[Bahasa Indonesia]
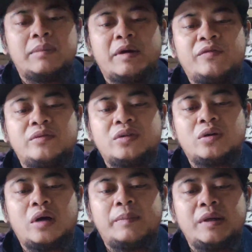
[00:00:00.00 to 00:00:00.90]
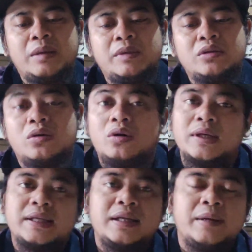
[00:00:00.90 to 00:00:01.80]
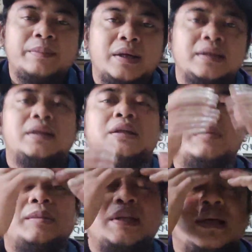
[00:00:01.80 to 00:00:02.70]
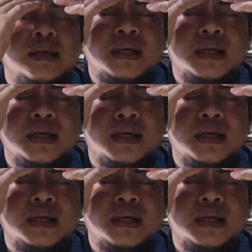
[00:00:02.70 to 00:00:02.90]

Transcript: nama to apa nama toko onlinenya apa jadi teman-teman